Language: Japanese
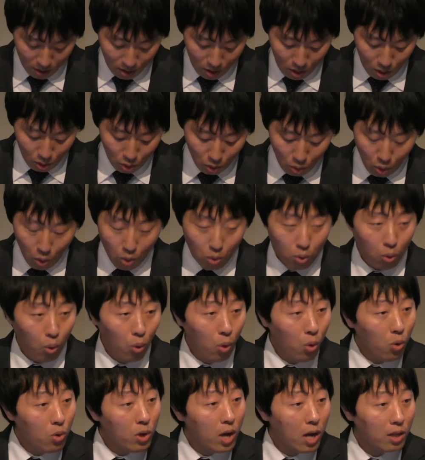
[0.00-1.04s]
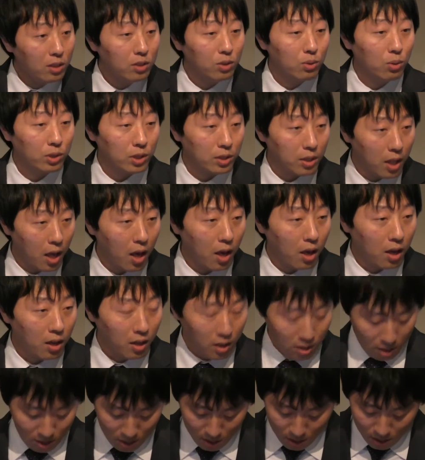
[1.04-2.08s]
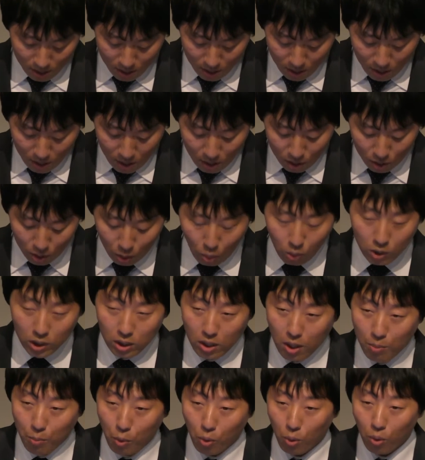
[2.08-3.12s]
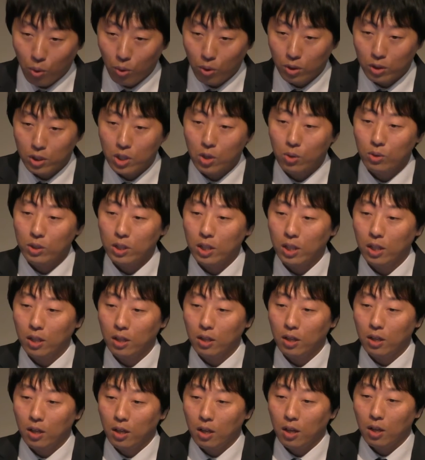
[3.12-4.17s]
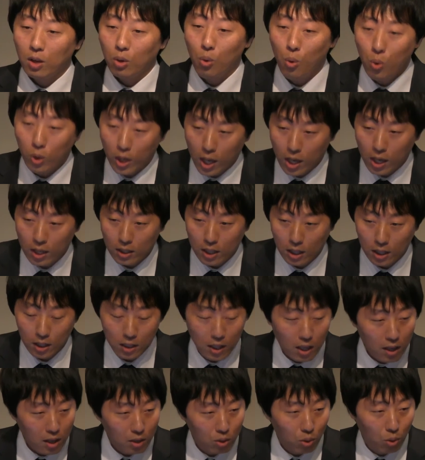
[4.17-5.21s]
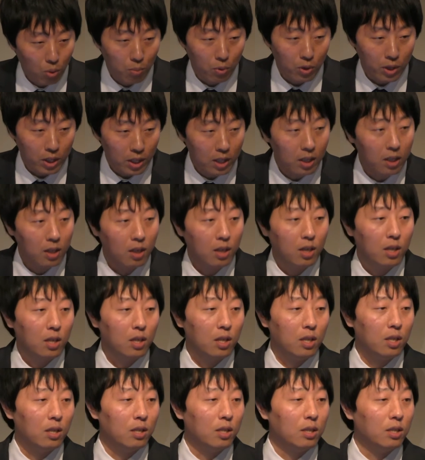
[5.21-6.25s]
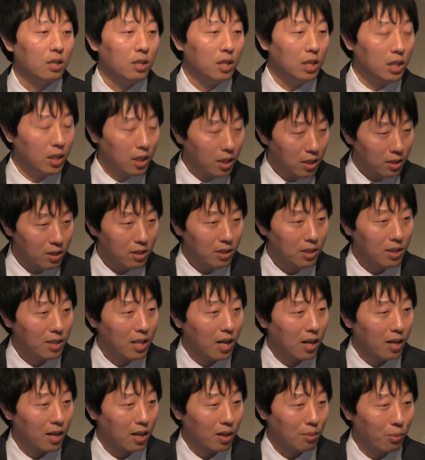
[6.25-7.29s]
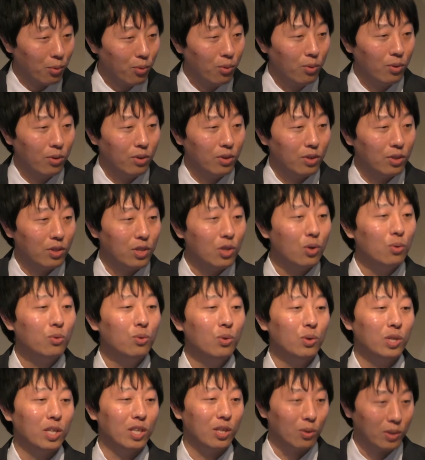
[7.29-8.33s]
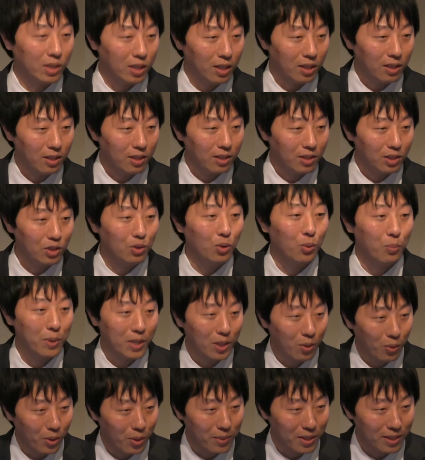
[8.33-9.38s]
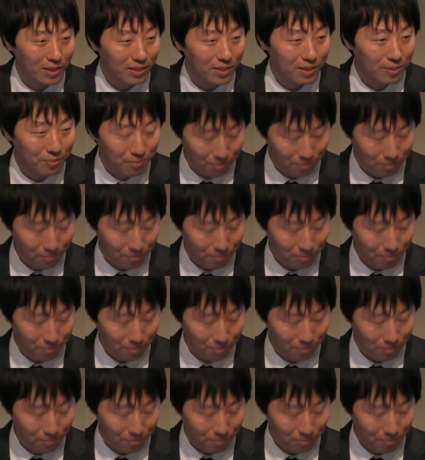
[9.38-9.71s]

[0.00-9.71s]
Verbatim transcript: そのご恩返しとして少しでも日本に貢献ができたらと思いイギリスにいながらも日本の企業に勤めております